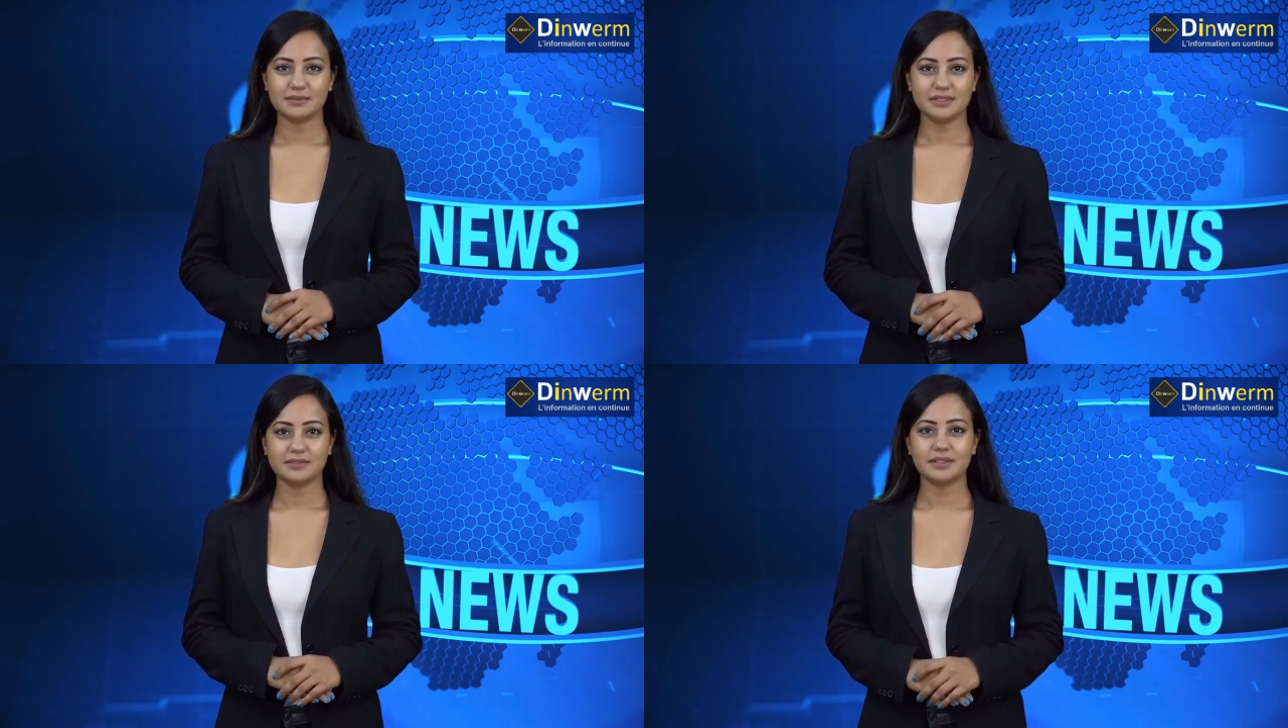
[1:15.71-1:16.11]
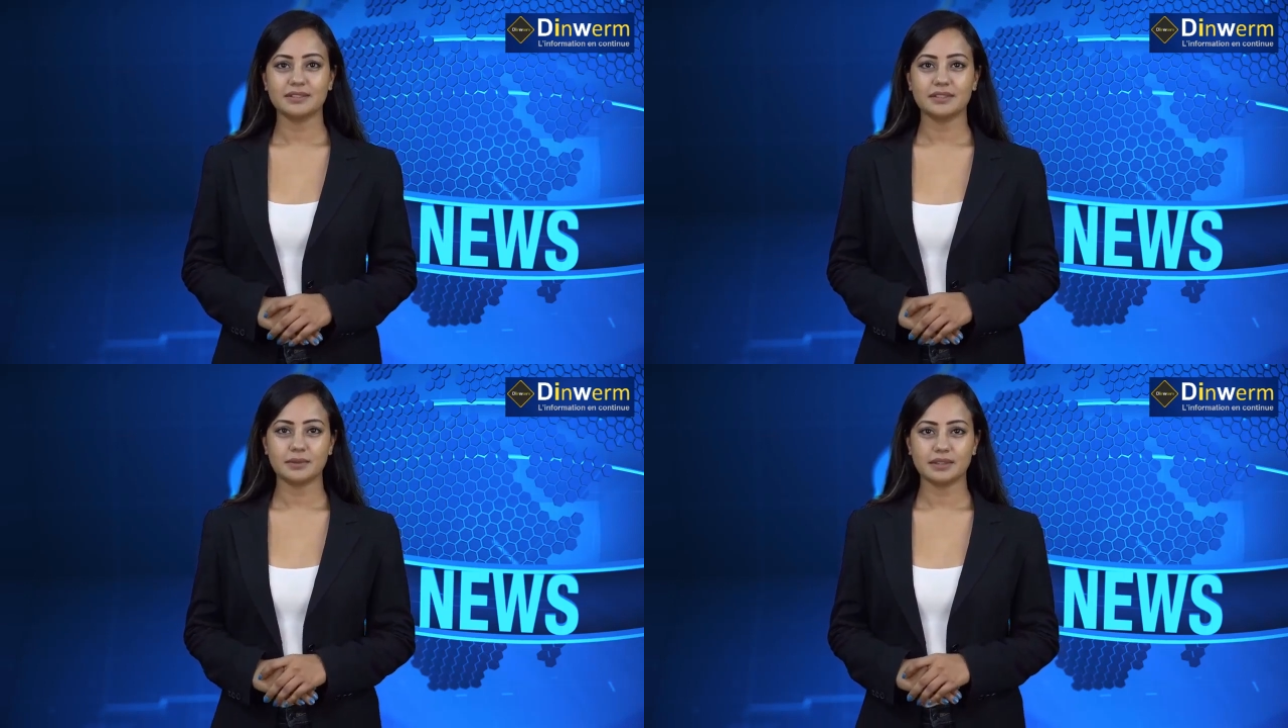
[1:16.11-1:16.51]
et
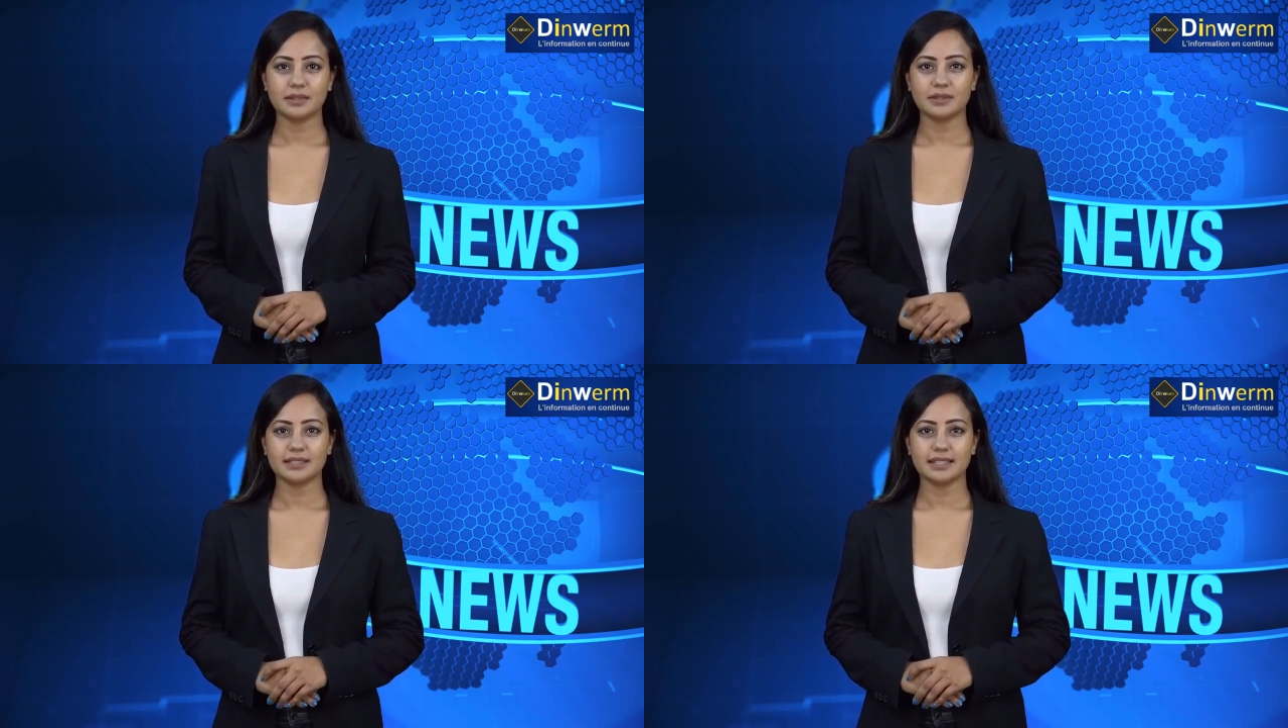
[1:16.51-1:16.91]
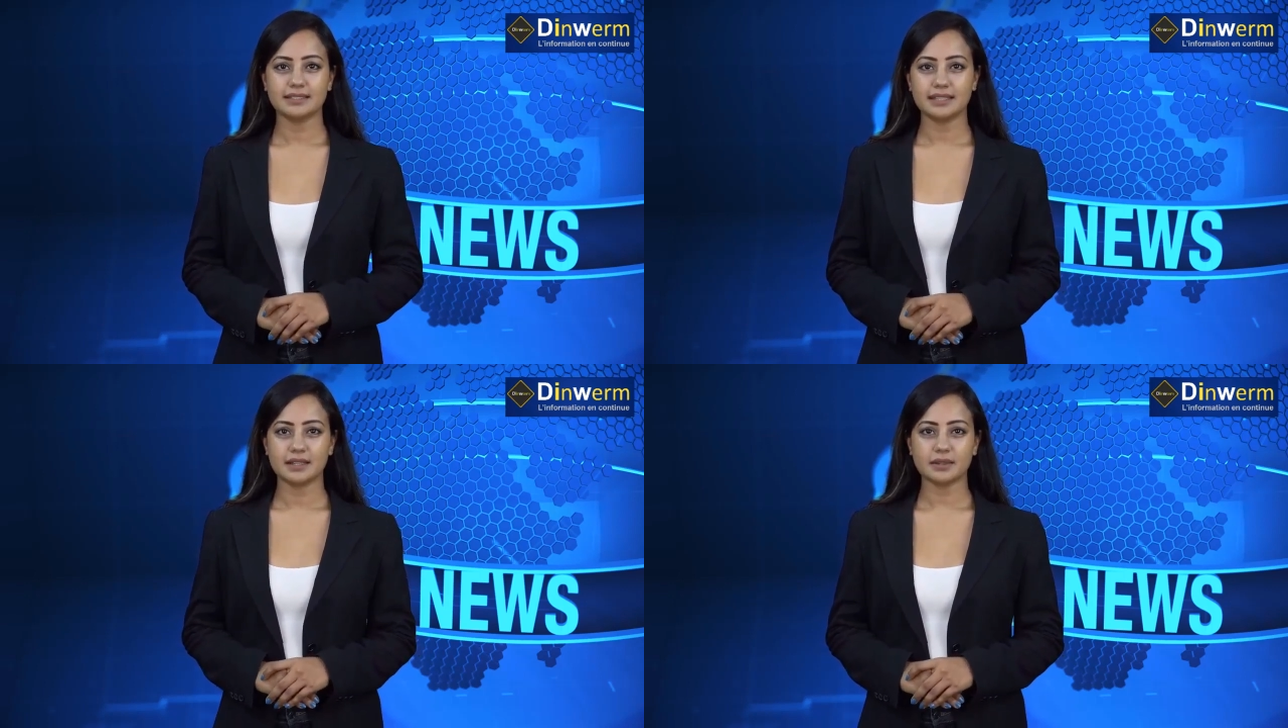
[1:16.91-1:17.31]
identifier avec
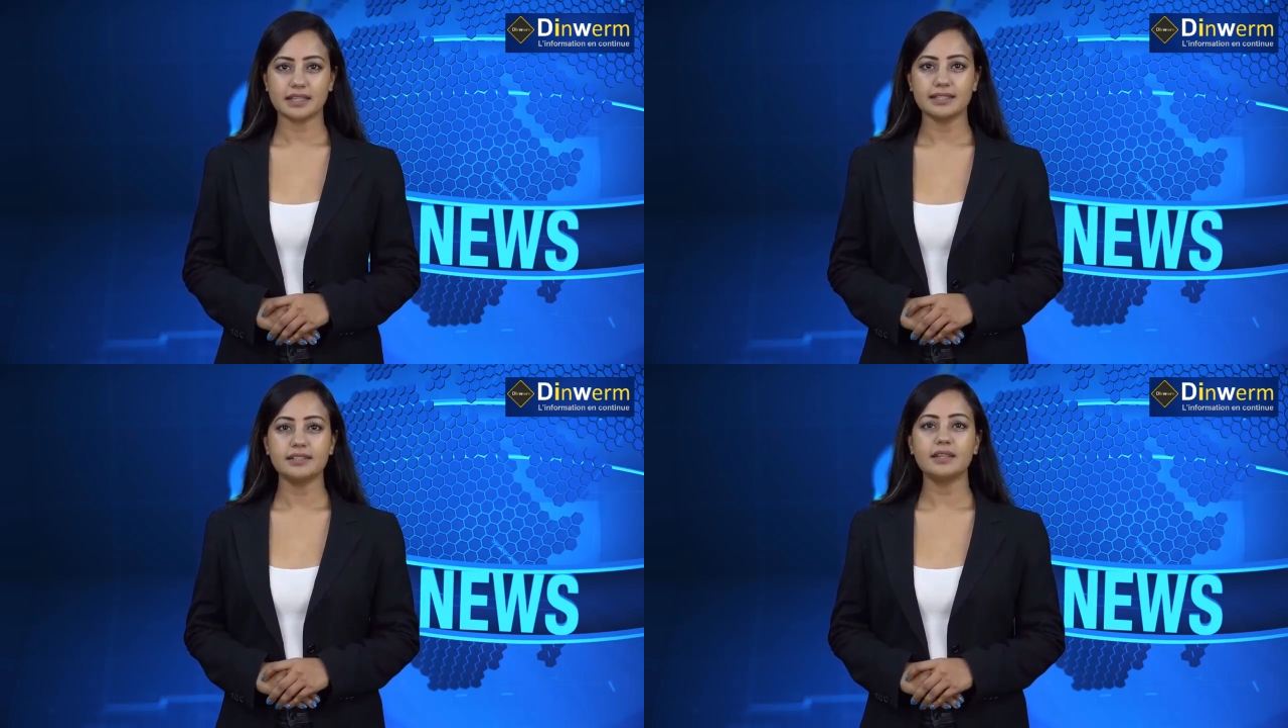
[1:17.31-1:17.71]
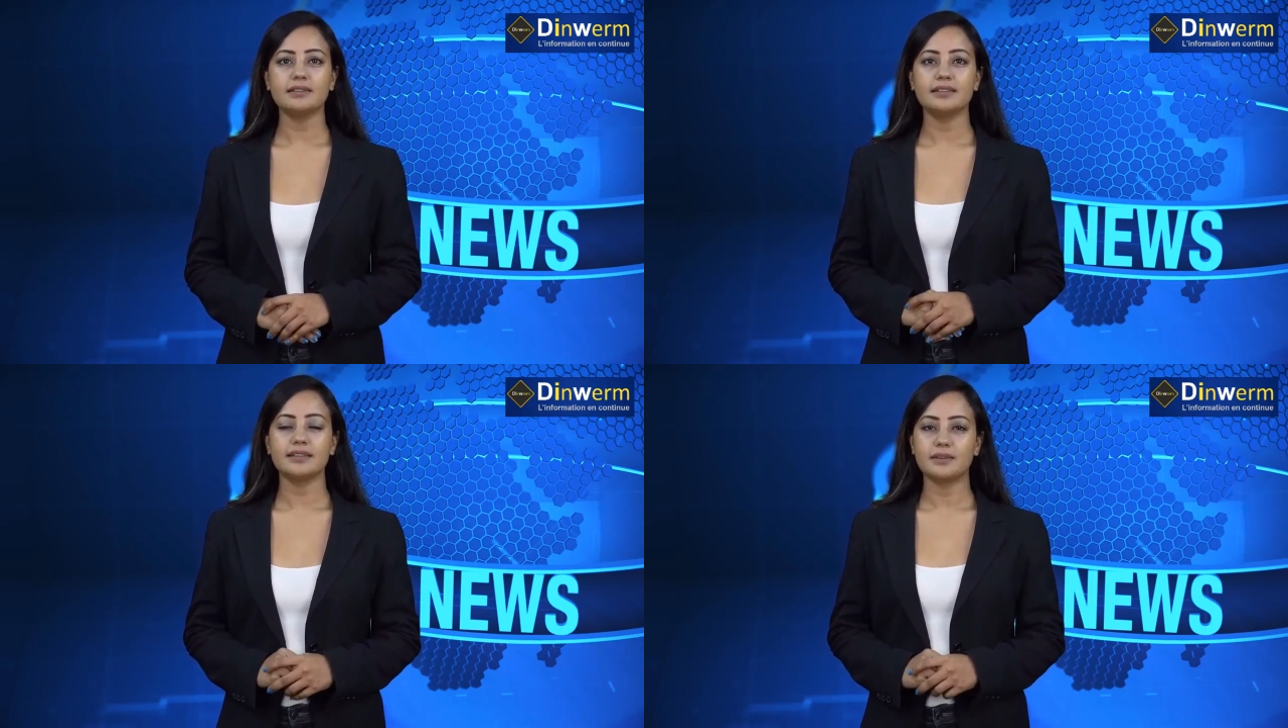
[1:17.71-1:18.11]
certitude les
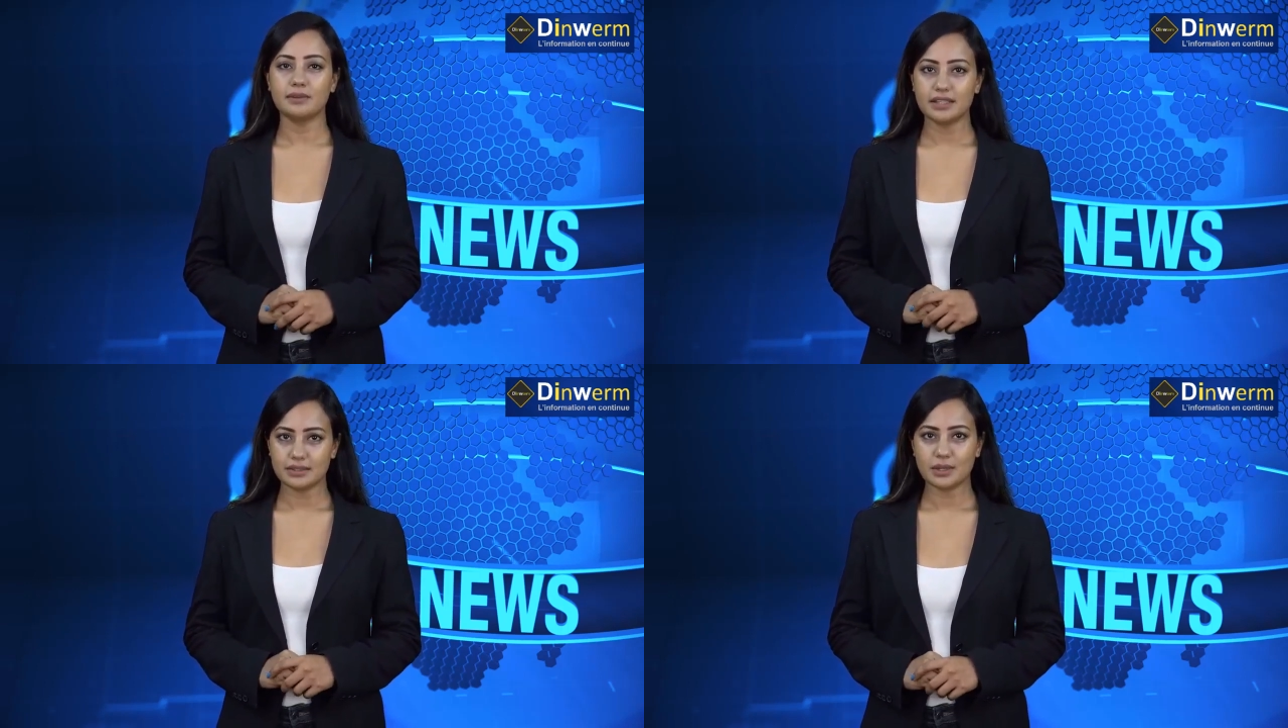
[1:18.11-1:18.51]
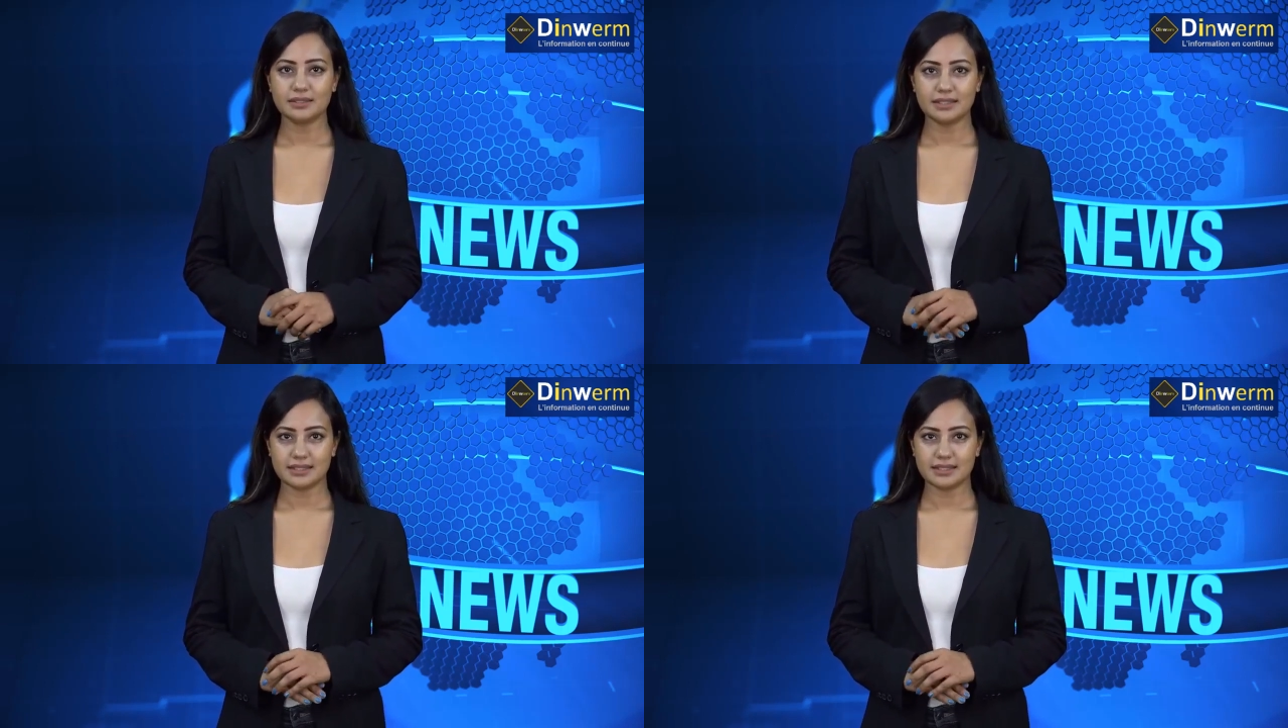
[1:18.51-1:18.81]
individus sur ces images.